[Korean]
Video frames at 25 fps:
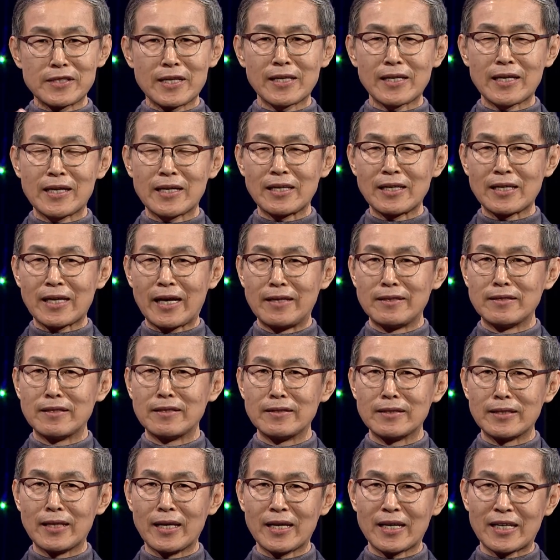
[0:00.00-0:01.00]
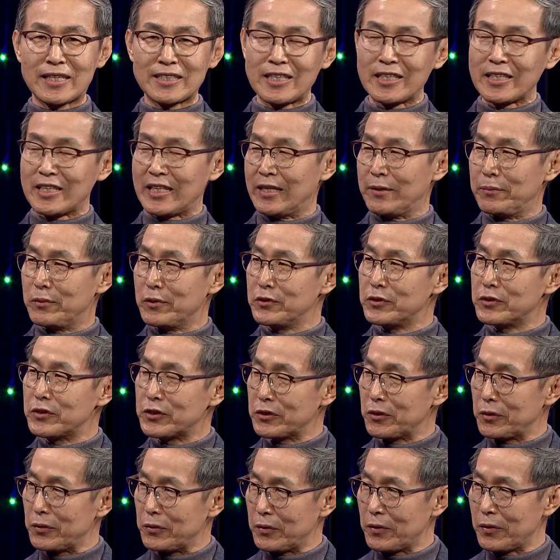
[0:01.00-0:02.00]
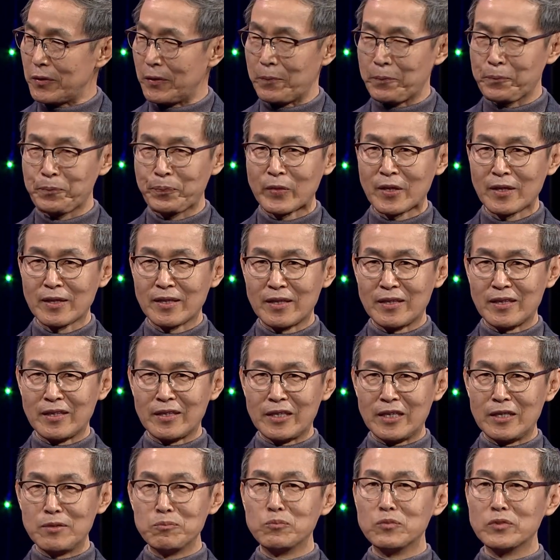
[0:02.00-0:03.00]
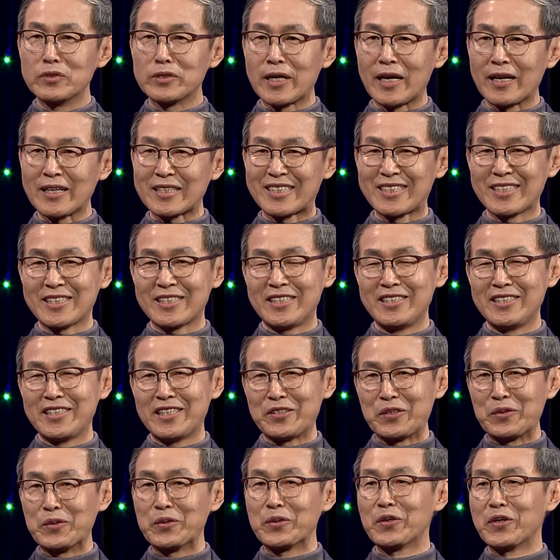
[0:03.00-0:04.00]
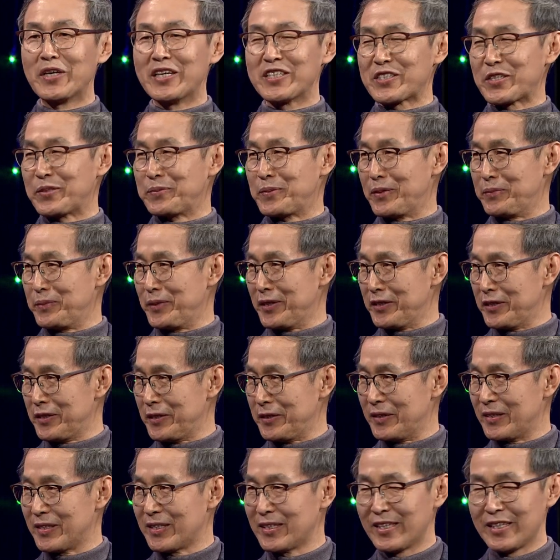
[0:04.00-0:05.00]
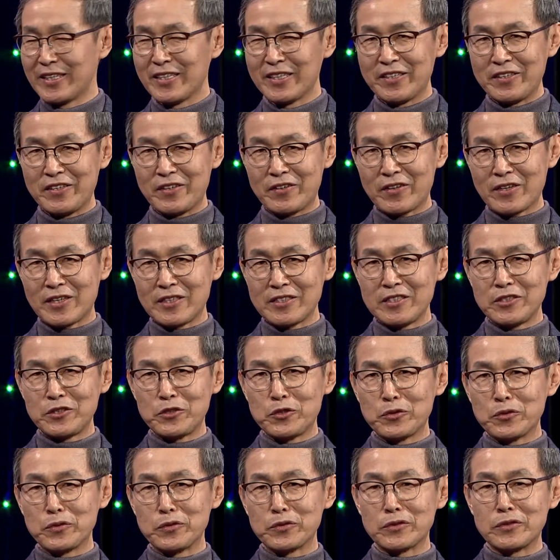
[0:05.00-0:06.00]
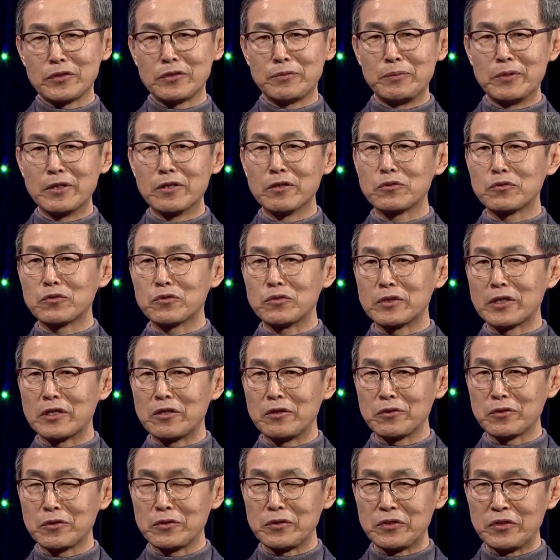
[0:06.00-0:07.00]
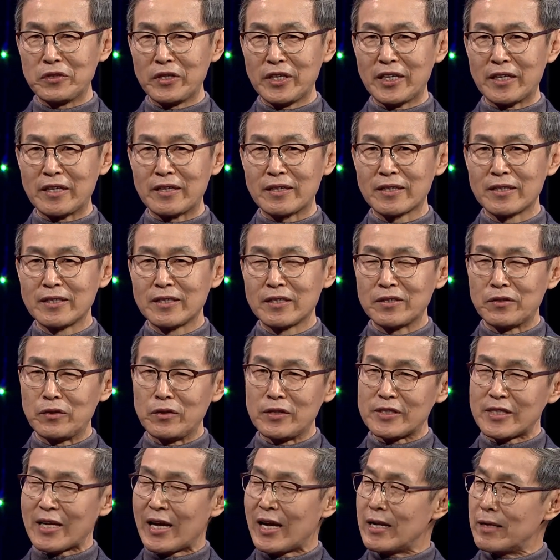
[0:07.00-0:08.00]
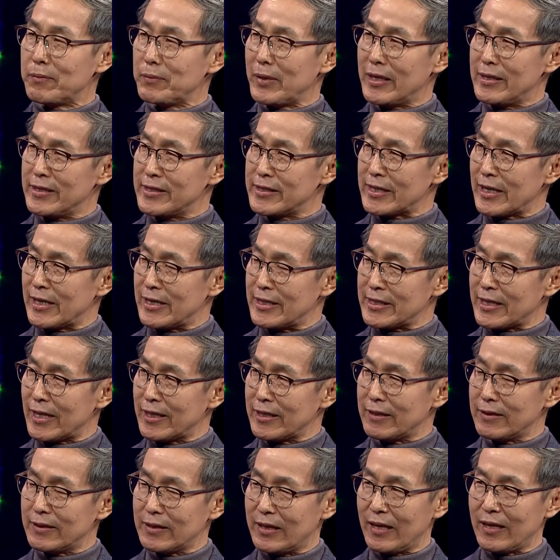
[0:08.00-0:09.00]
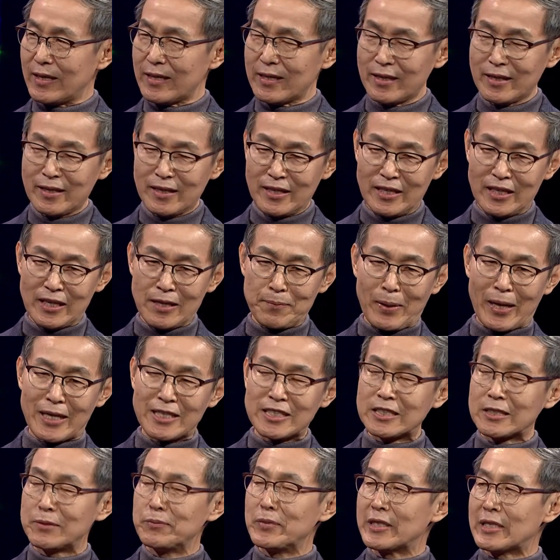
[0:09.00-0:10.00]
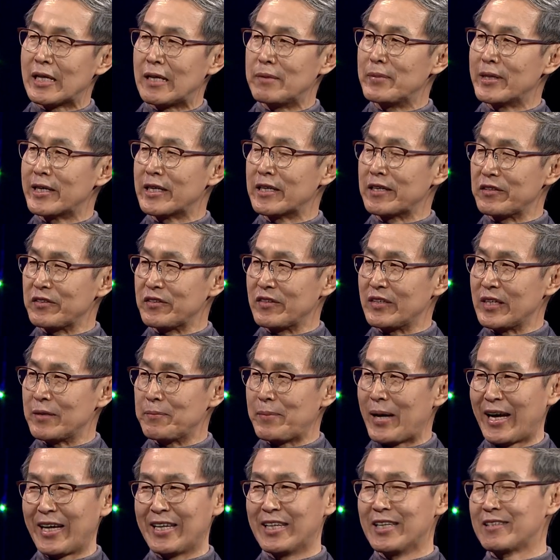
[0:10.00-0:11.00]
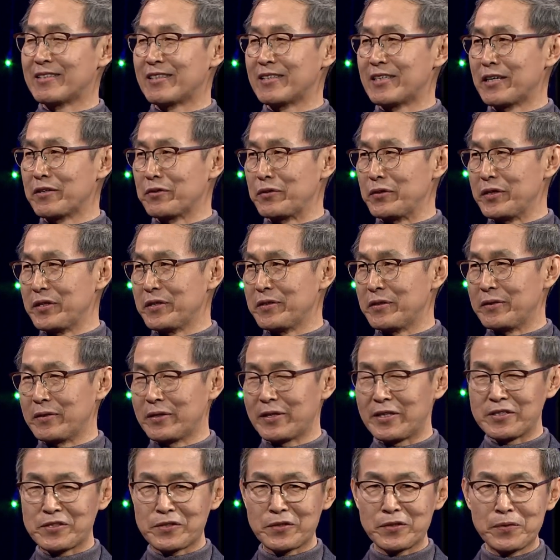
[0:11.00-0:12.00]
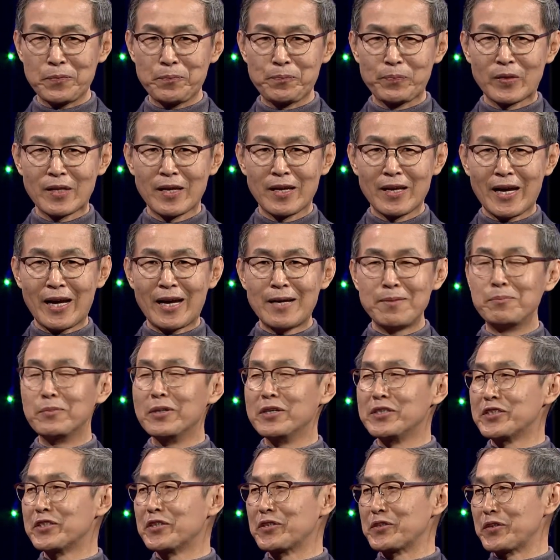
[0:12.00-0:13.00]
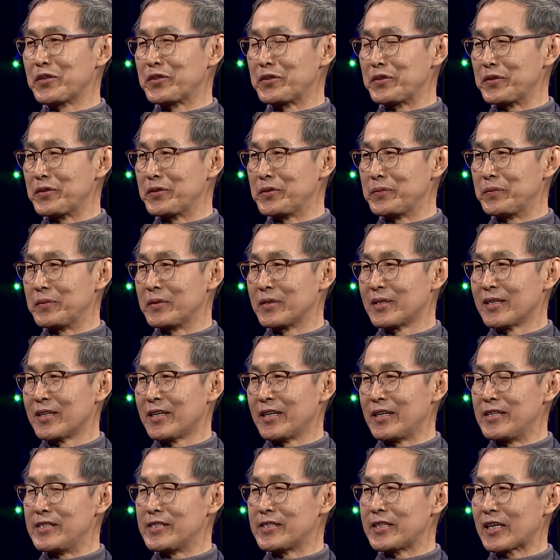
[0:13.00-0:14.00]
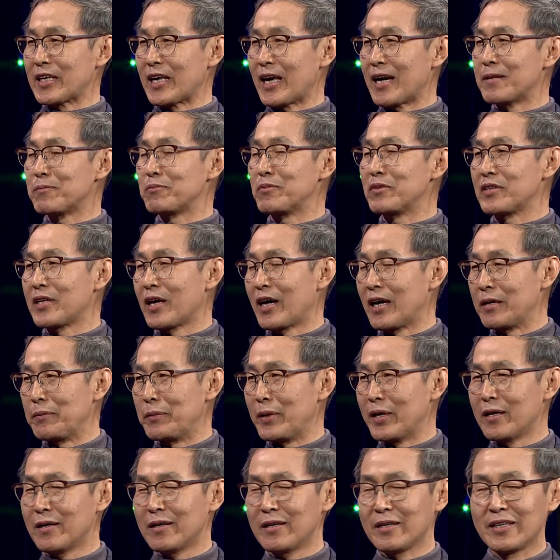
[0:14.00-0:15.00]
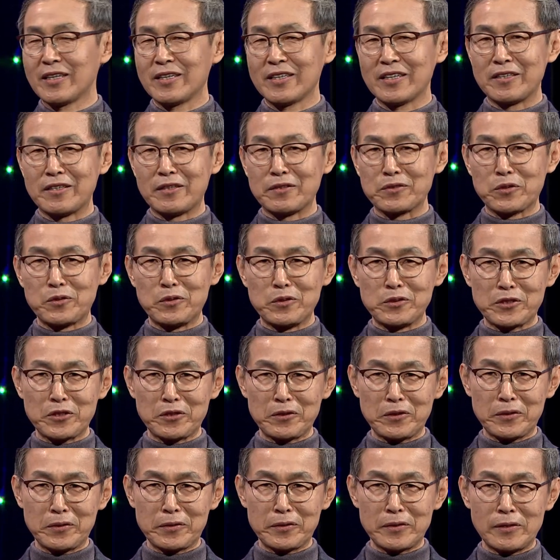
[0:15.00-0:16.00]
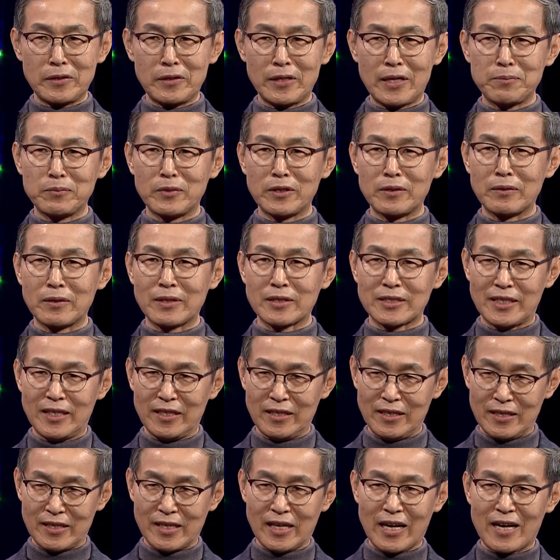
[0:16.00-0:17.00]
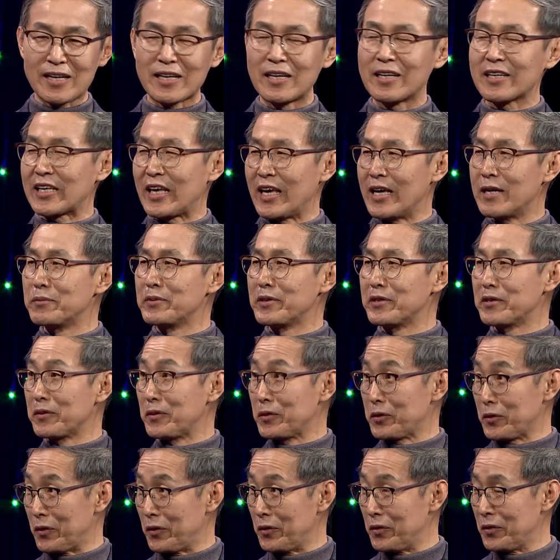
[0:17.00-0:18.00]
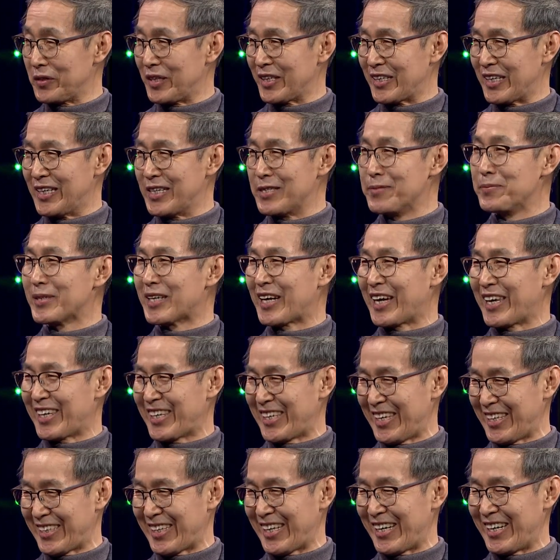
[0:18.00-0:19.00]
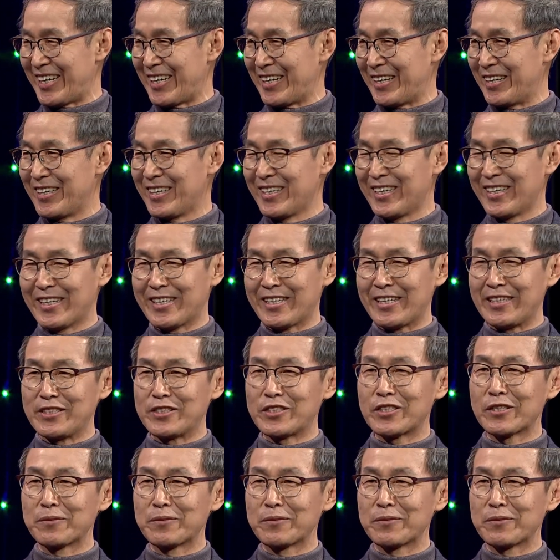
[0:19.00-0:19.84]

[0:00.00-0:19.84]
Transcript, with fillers: 생각을 갖는데 가장 기본적으로 이 인문학, 특히 이제 논어에서 보면은 여러 가지 좋은 그 명구나 억구들이 우리 삶의 인생을 사는데 이렇게 받침이 될 만한 것들이 많이 있더라고요. 그래서 한 번 정도는 인생의 네. 하프타임에 이런 음. 고전을 한번 예, 가깝게 해보는 것도 되게 의미가 있겠다라는